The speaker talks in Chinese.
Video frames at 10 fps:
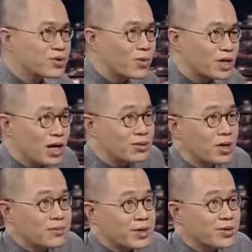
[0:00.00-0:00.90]
说我刚
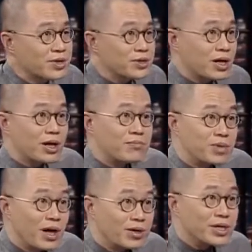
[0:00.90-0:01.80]
到美国的时候也很
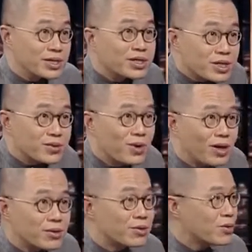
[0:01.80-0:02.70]
不了解这情
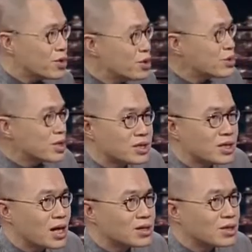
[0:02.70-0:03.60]
况，对不对？我也觉得很
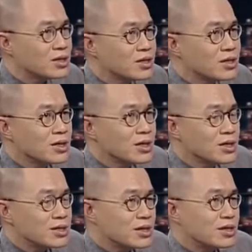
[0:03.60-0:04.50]
惊讶，这。
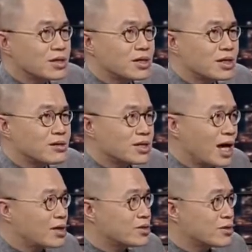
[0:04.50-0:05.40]
这一个
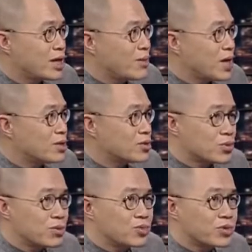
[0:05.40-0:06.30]
家里头来帮你
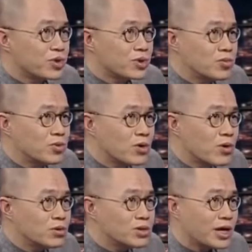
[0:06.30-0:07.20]
做木头的木
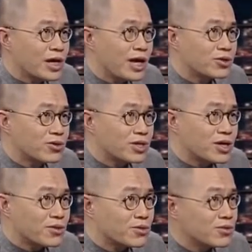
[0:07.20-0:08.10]
工也开游
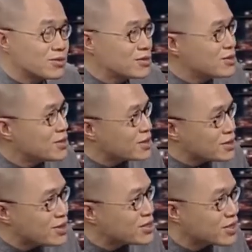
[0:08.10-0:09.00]
艇，我说那你
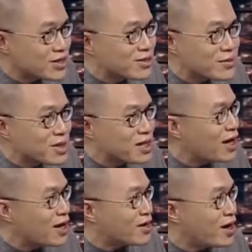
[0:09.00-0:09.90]
那钱怎么
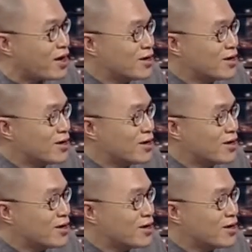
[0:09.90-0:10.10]
来啊？